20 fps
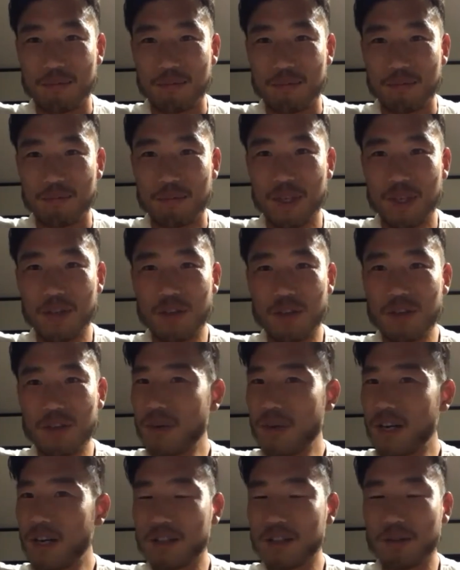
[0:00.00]
まだ
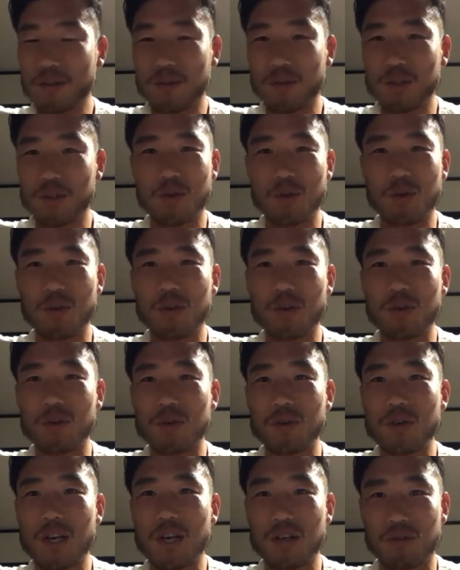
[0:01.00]
今、その商用
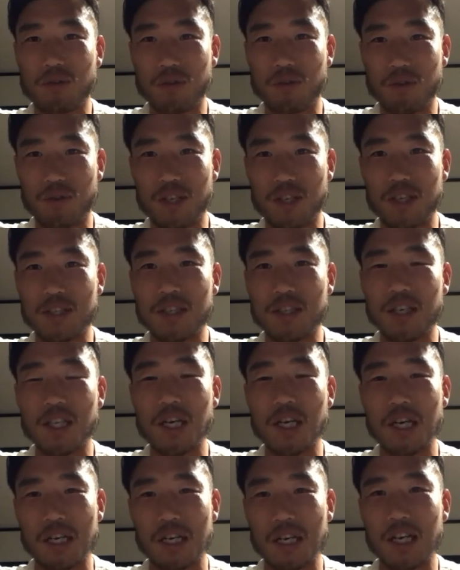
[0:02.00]
学校4年生
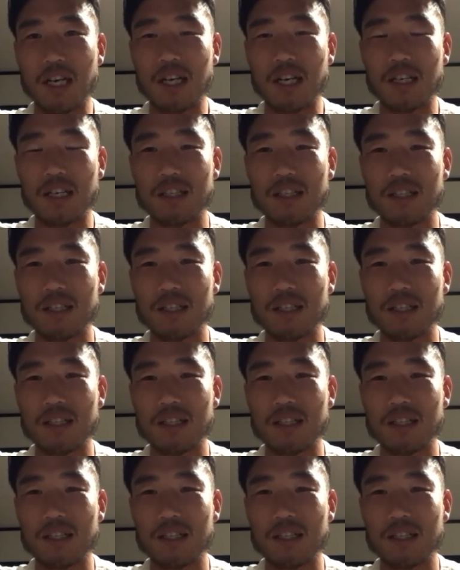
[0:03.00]
だから、